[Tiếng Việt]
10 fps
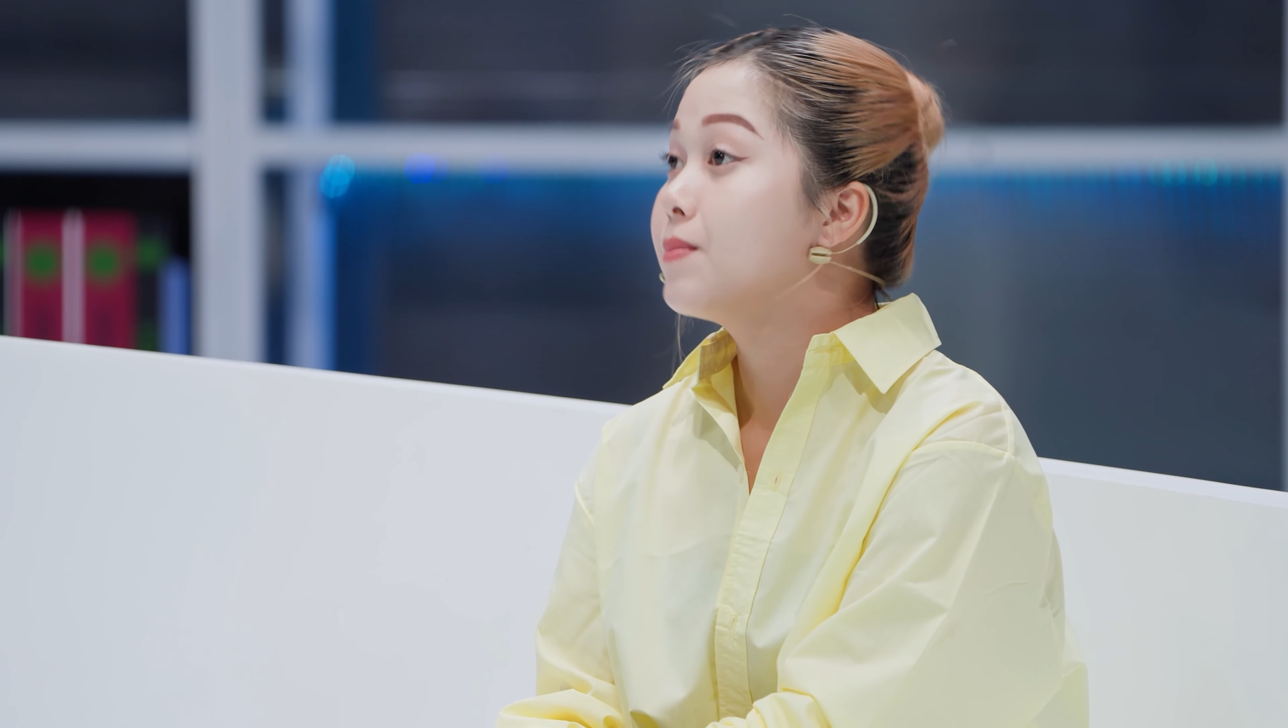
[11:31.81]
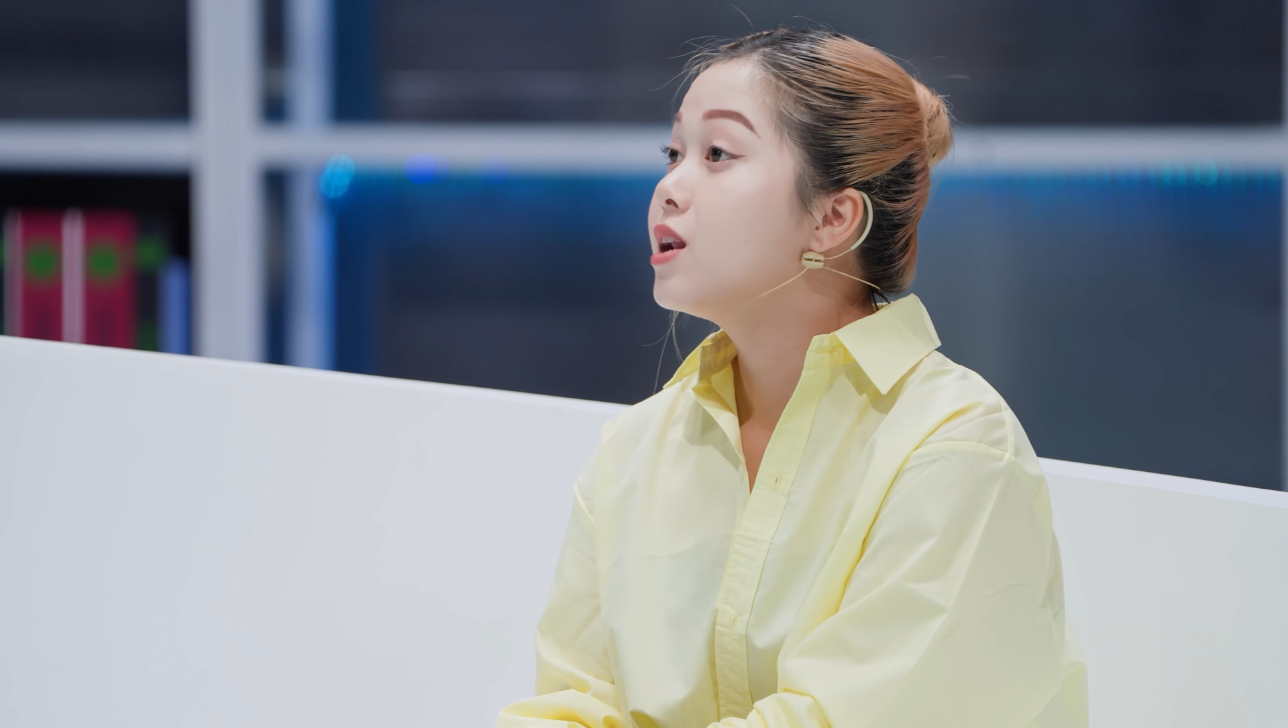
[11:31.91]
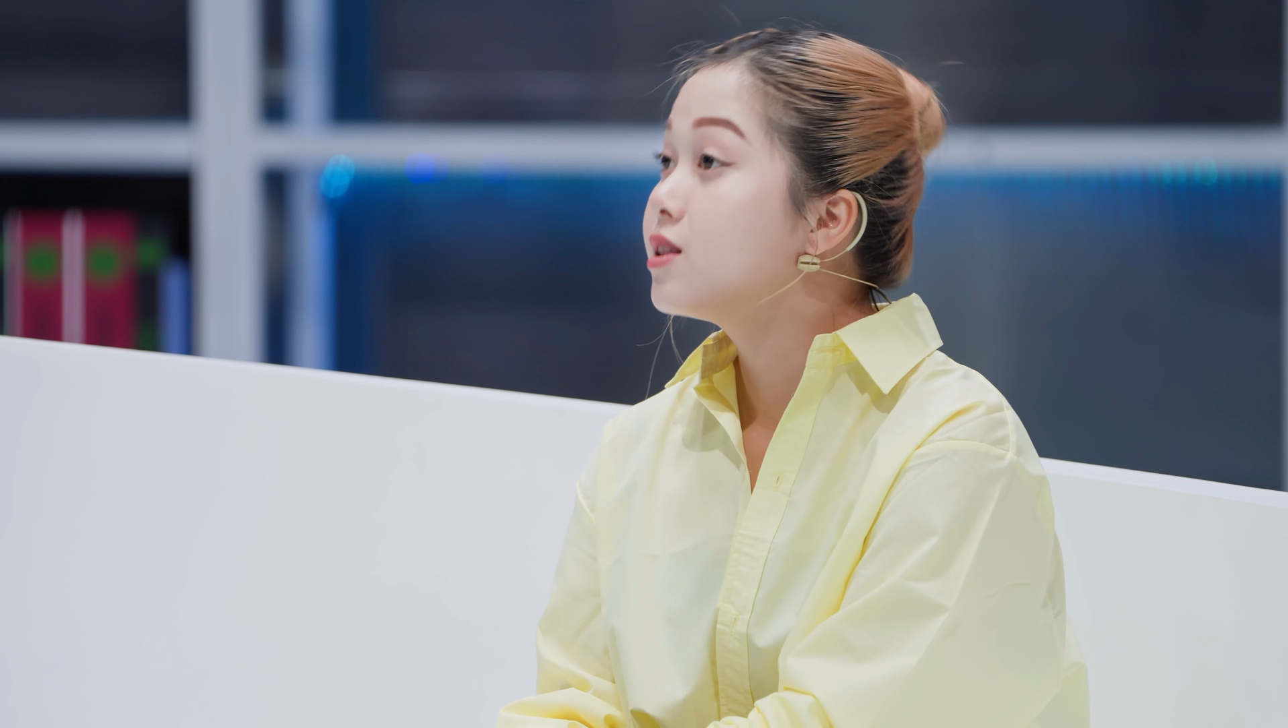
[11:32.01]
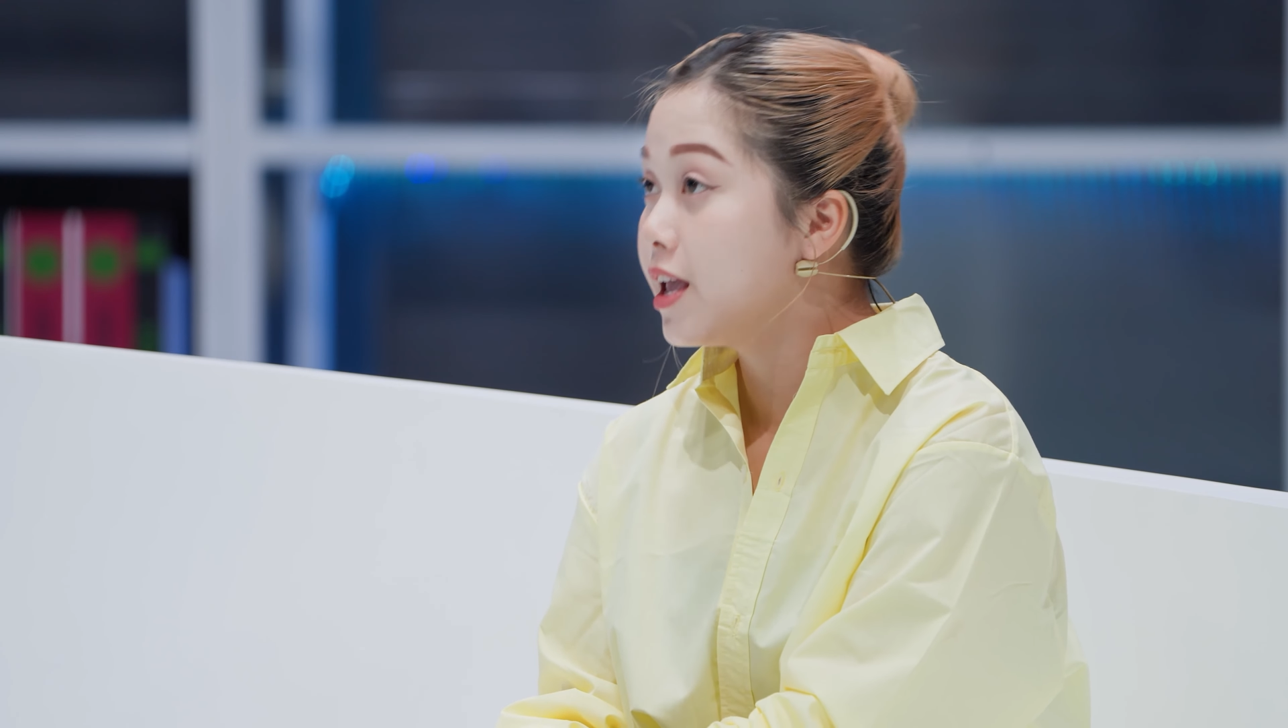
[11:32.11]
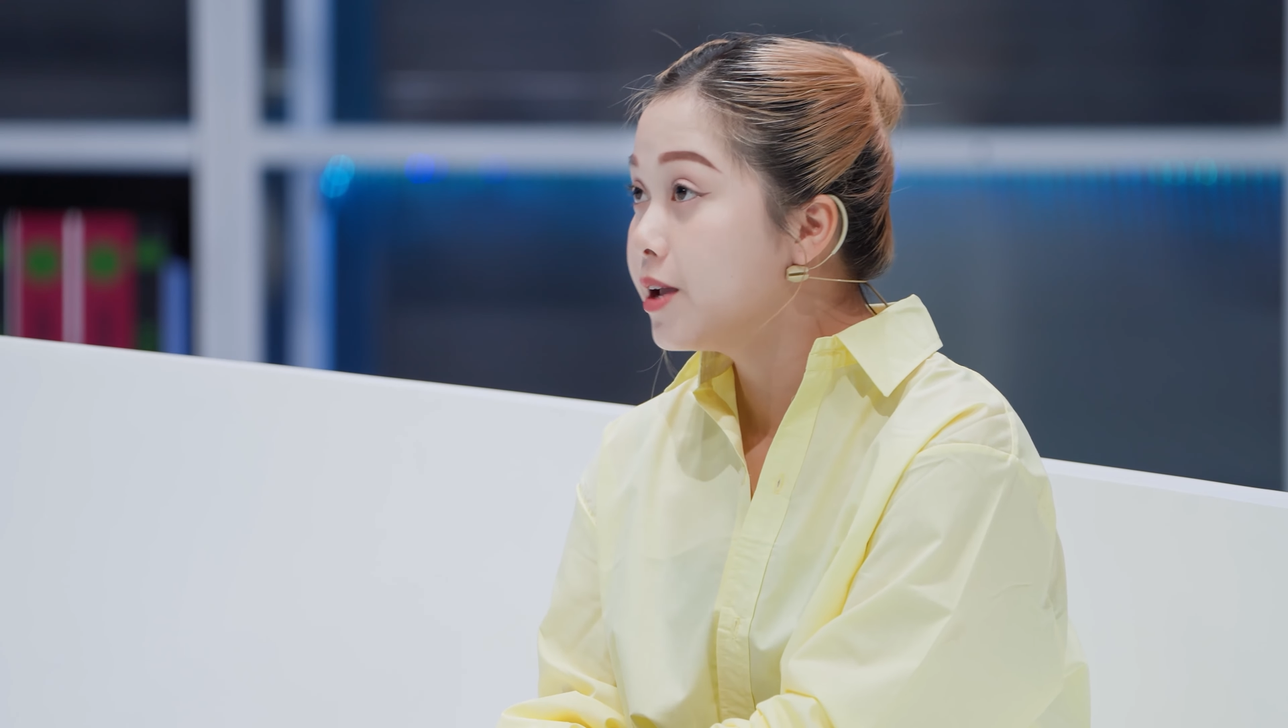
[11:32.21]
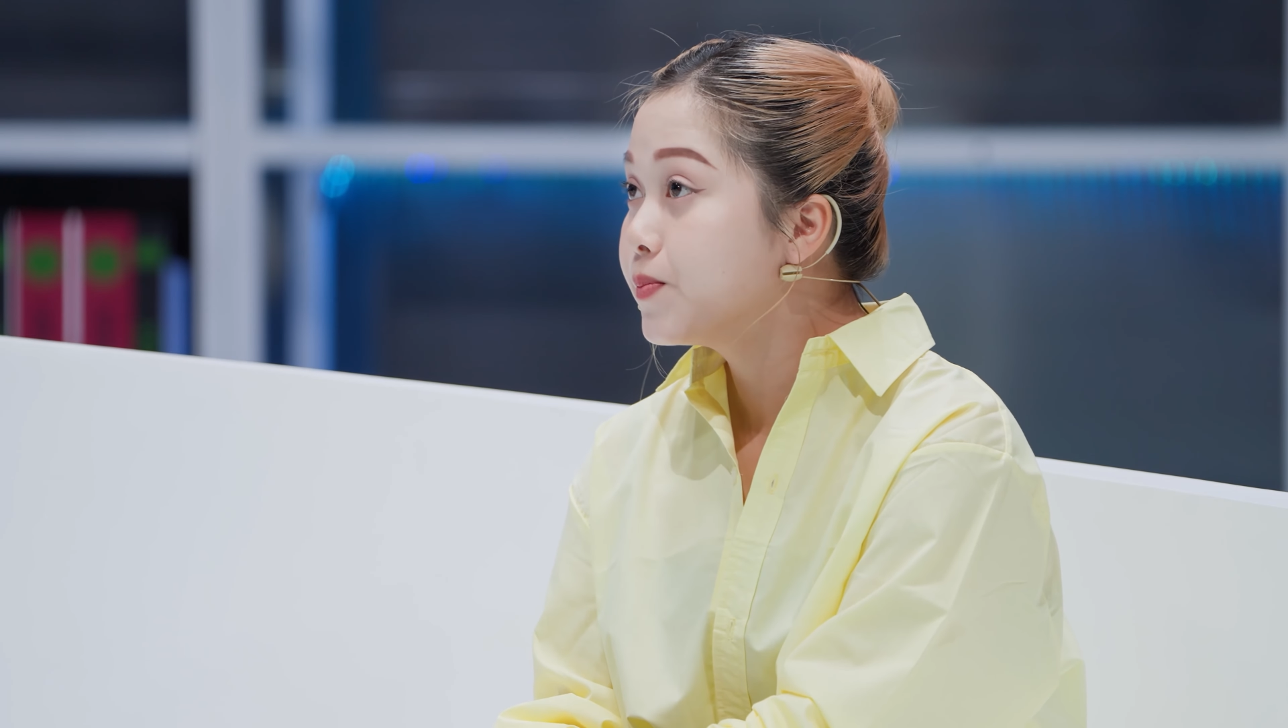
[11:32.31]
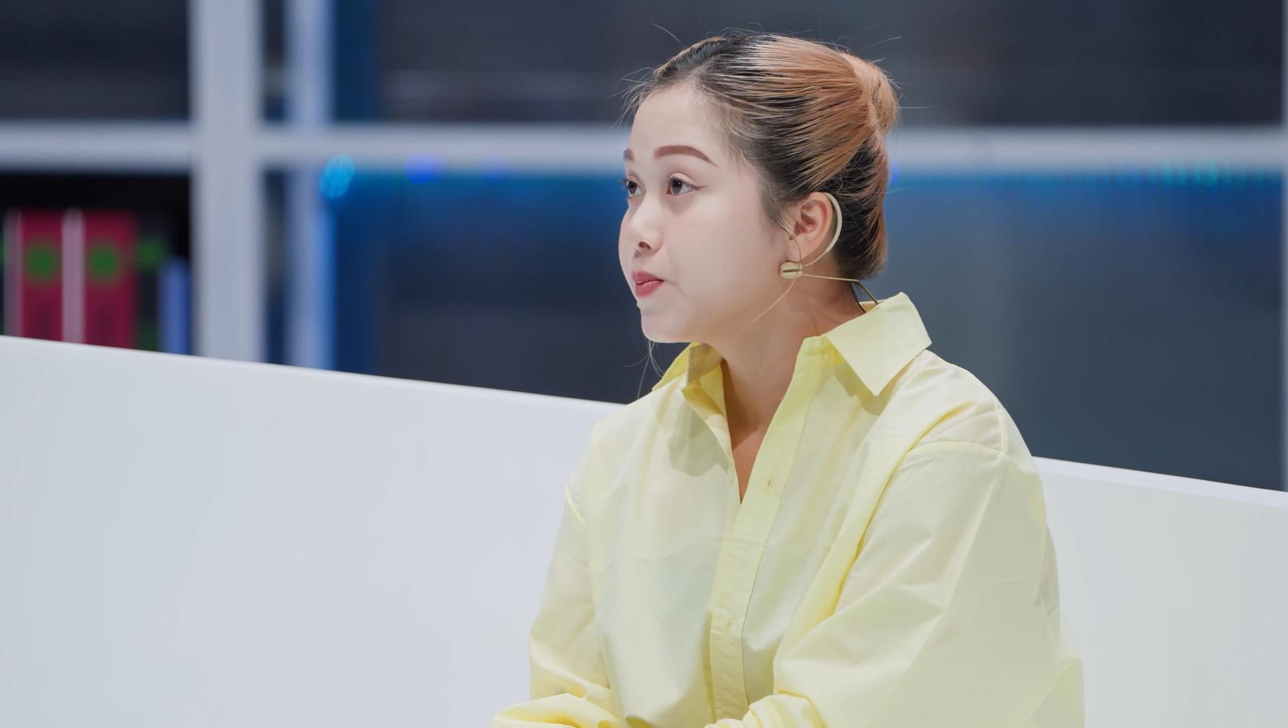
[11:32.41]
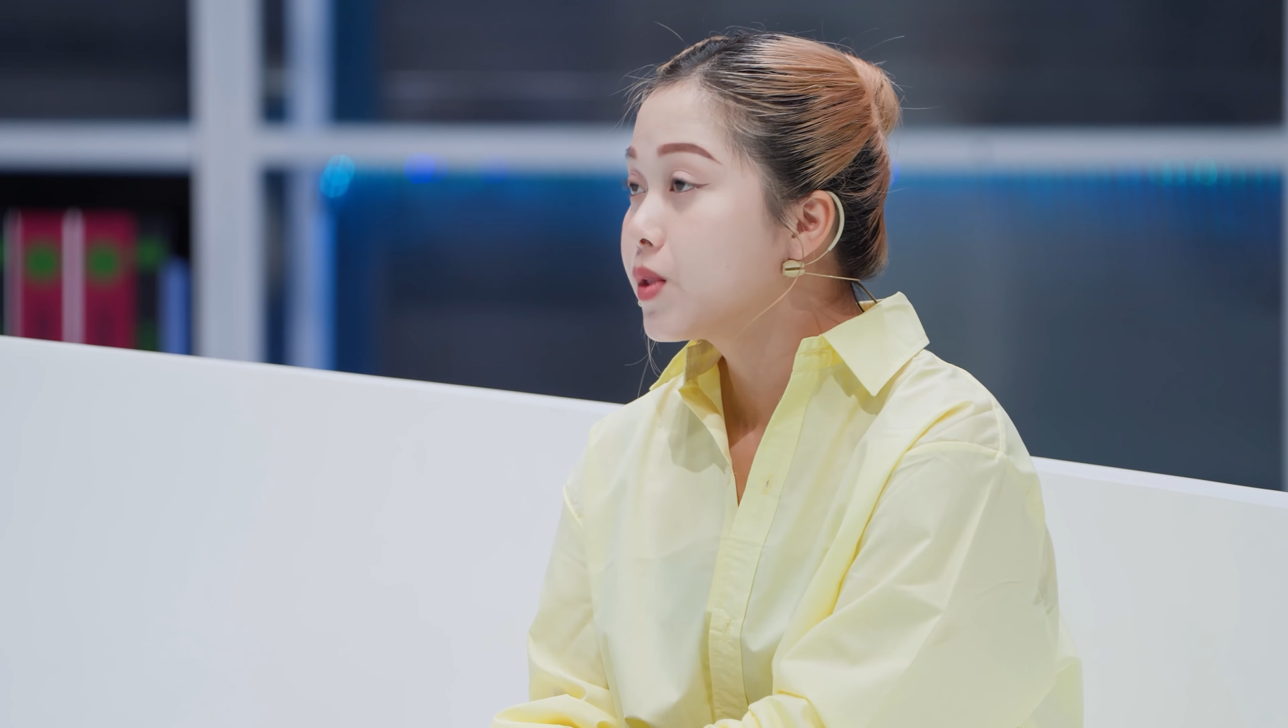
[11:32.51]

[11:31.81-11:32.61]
em lên tiếng